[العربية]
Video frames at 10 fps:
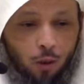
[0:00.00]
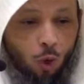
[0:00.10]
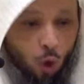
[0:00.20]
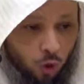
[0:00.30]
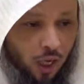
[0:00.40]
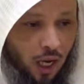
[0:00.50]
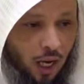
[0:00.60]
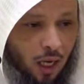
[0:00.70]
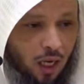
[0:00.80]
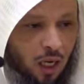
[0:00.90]

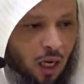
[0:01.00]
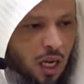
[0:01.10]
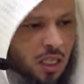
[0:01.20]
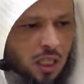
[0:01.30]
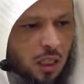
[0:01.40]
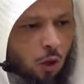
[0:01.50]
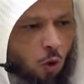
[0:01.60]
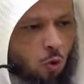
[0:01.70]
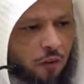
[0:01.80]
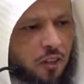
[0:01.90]
وهنا ليست
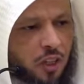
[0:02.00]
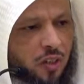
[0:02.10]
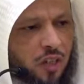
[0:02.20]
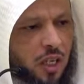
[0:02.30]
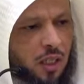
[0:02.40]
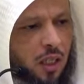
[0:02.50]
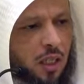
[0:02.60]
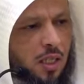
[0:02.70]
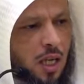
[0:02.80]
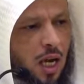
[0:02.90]
القوه في شخصيه
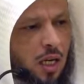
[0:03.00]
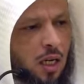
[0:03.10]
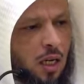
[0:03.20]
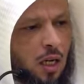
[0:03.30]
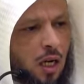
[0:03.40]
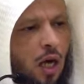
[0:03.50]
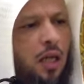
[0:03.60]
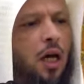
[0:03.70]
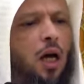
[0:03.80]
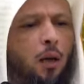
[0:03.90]
الانسان ان
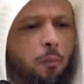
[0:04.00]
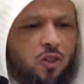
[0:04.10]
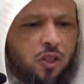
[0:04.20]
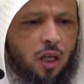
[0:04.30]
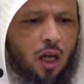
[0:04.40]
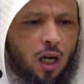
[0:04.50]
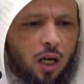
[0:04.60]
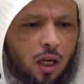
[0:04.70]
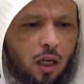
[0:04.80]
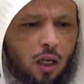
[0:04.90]
يهاب
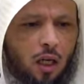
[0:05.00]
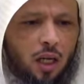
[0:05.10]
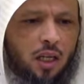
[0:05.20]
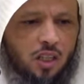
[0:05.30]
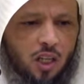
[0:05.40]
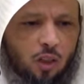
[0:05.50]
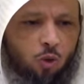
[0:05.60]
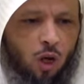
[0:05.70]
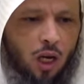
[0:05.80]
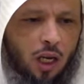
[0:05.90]
الصغار ان
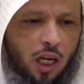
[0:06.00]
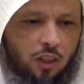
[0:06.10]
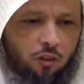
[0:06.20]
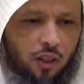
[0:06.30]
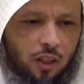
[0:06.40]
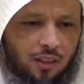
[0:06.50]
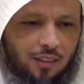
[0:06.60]
يصعدوا على كتفك